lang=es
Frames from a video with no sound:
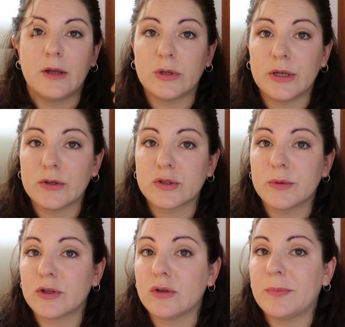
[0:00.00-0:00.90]
La utilizo
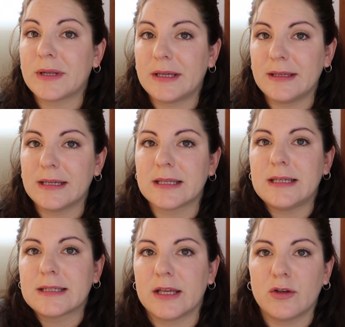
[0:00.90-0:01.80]
sobre todo para días en
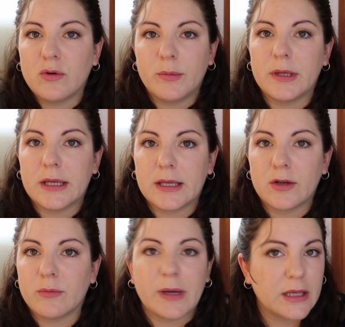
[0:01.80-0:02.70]
las que no me
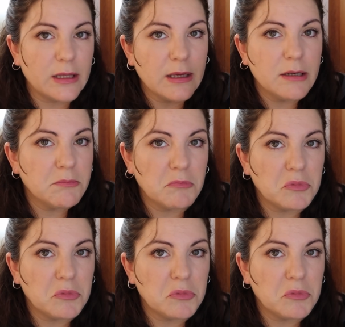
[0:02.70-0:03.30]
quiero maquillar.